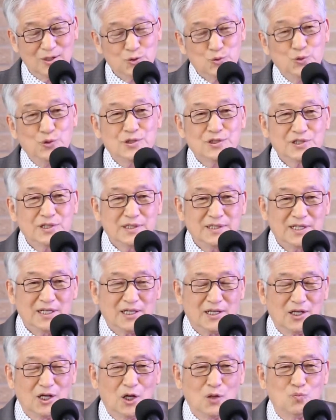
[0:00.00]

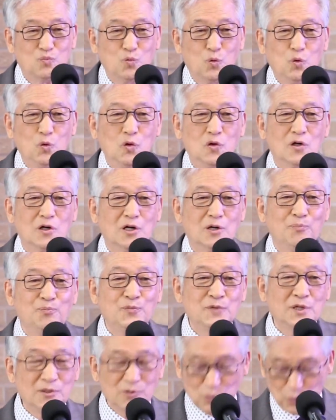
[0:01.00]
귀신이 물
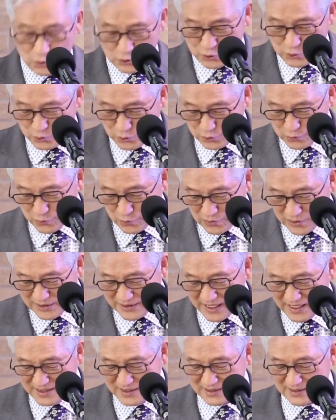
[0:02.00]
없는 곳으로
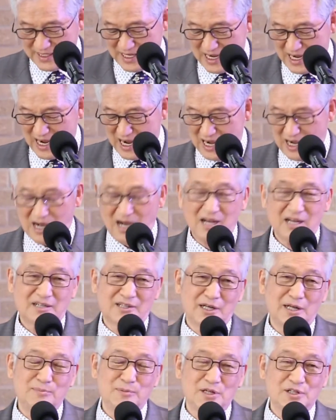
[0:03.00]
돌아다닌다.
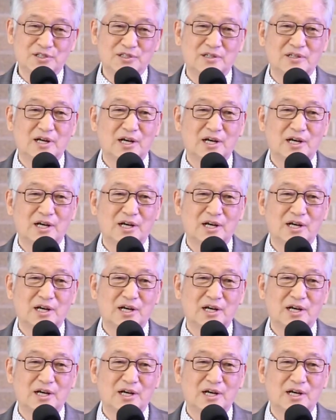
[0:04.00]
그러면서